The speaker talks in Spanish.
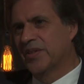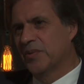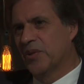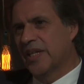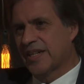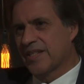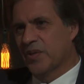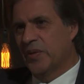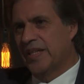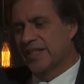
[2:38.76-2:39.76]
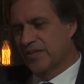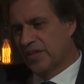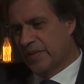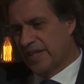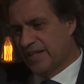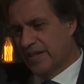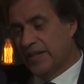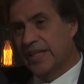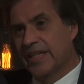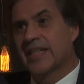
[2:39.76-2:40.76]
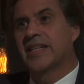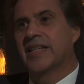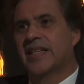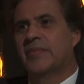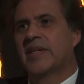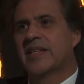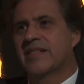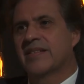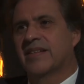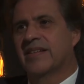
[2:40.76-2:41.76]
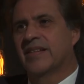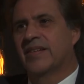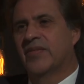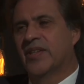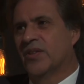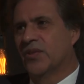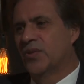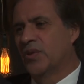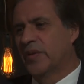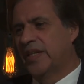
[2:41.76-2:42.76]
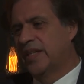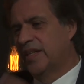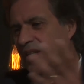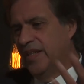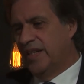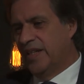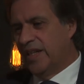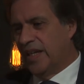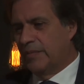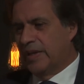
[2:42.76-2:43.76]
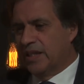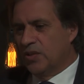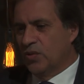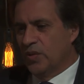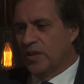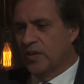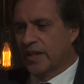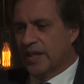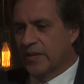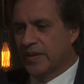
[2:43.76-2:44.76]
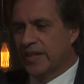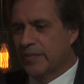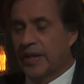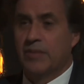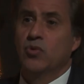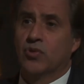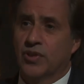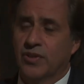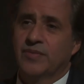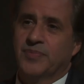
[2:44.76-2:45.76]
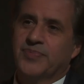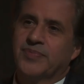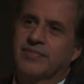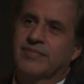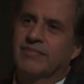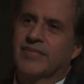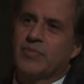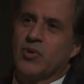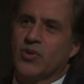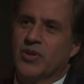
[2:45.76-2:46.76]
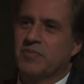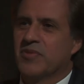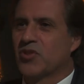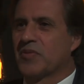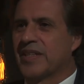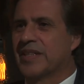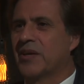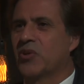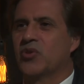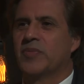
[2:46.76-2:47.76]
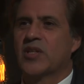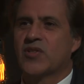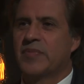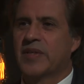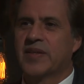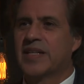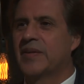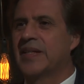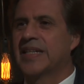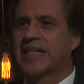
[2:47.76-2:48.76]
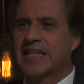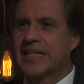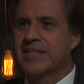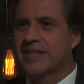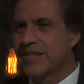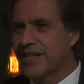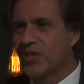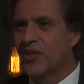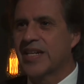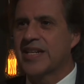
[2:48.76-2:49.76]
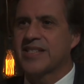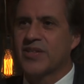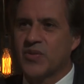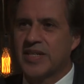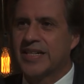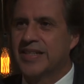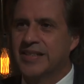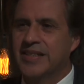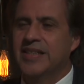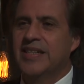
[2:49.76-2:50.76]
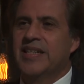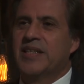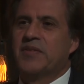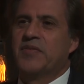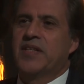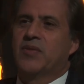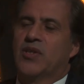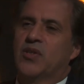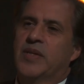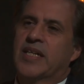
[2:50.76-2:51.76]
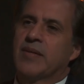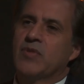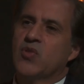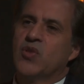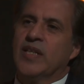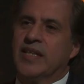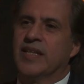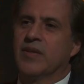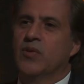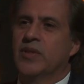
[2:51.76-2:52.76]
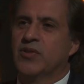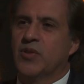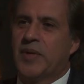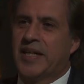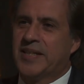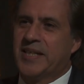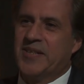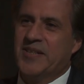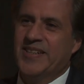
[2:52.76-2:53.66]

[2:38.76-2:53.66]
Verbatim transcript: A Bosnia y Herzegovina, de donde aparece la Virgen, la Reina de la Paz, eh, bueno, donde uno ve la magnitud de lo que es la Virgen para el mundo, ¿no? Porque uno, yo estaba acostumbrado siempre a ver la Virgen acá en San Nicolás, en Luján, en fin, cuando viajé a y dije, uy, esto es planetario.